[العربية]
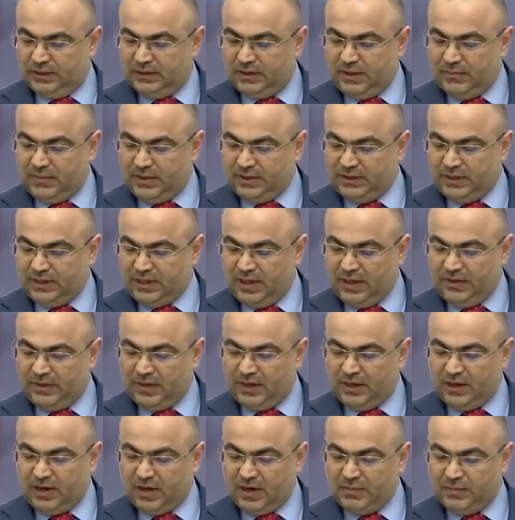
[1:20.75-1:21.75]
تم اتخاذ
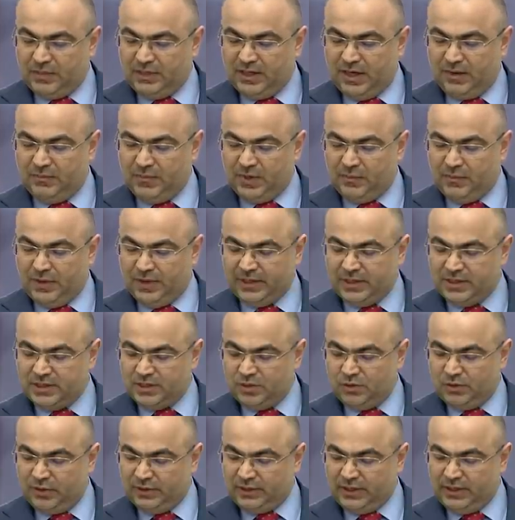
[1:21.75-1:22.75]
قرار بدعم
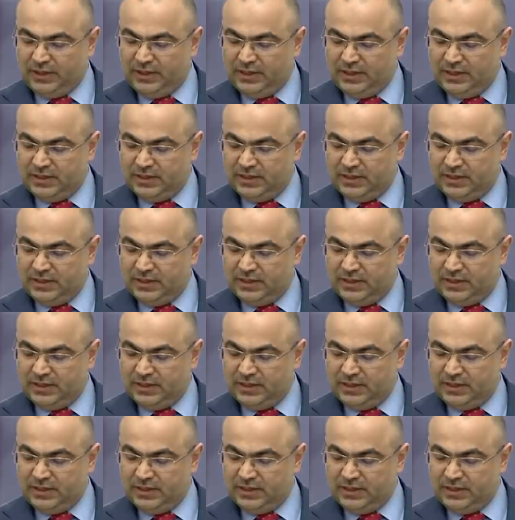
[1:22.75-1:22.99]
المركز الوطني